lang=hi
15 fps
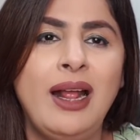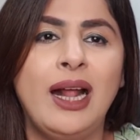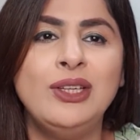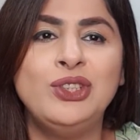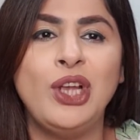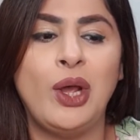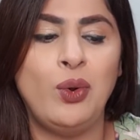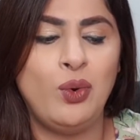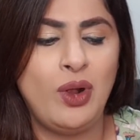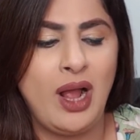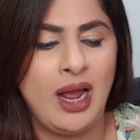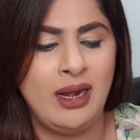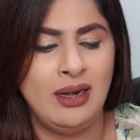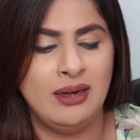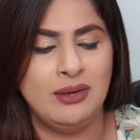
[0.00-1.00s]
खान शाहरुख
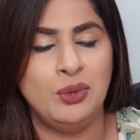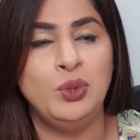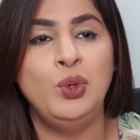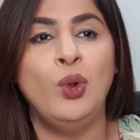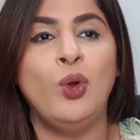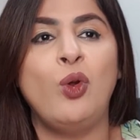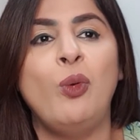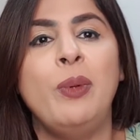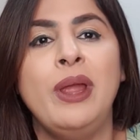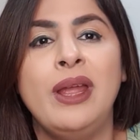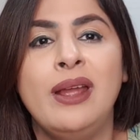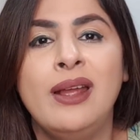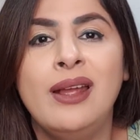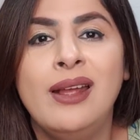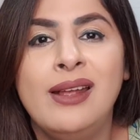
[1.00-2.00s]
खान उन लोग को भी